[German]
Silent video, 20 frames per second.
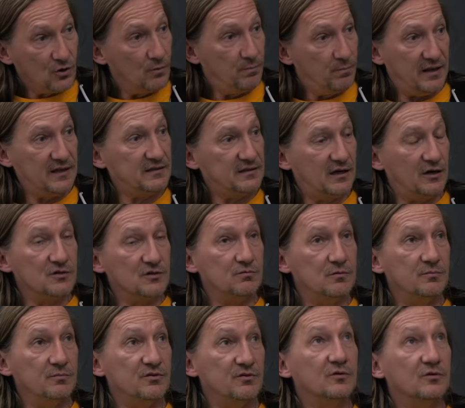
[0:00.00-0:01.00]
komplett aus,
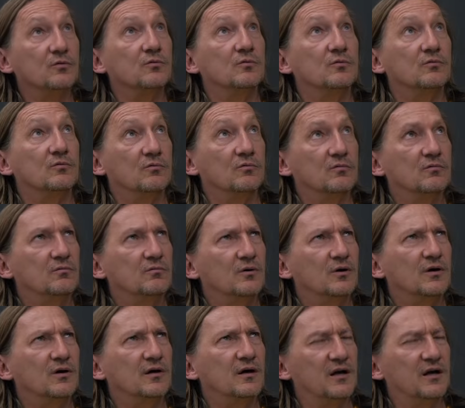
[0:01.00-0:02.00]
wenn man sagt,
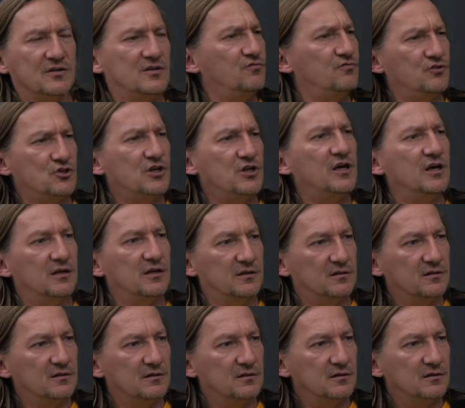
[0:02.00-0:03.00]
also das verstehe ich
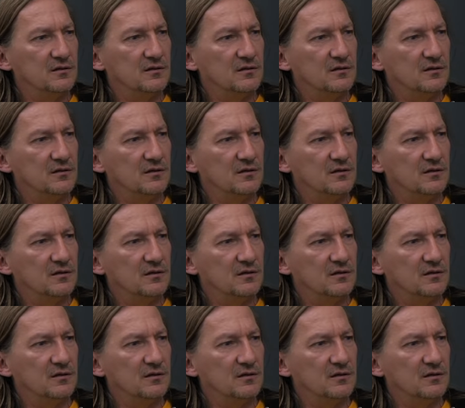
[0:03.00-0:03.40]
nicht. Nein.